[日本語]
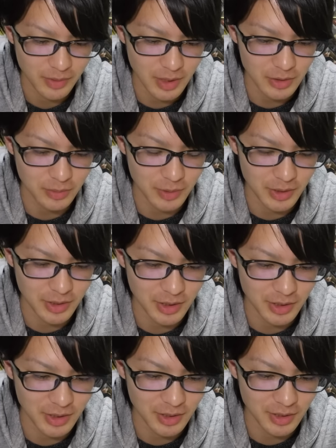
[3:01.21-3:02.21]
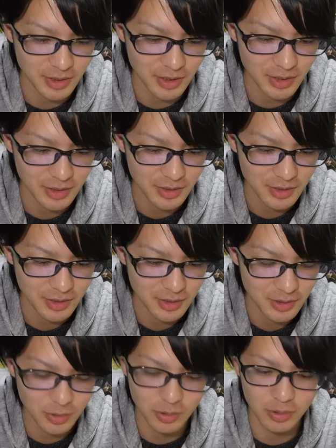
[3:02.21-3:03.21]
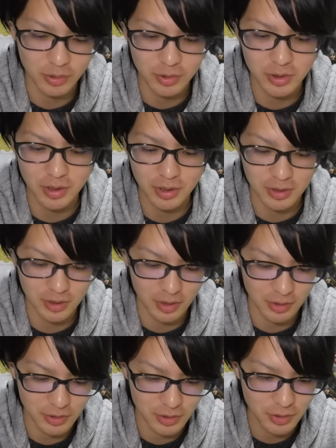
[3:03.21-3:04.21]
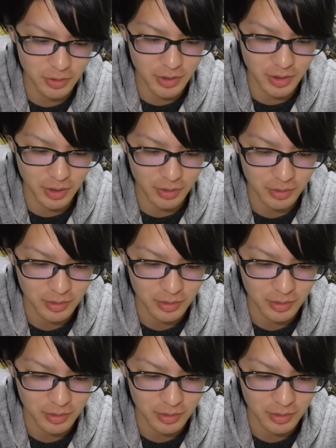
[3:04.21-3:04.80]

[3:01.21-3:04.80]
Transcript: あ、ちょっと待って、痛い痛い痛い痛い。そう、打つからさ、強いんだよ。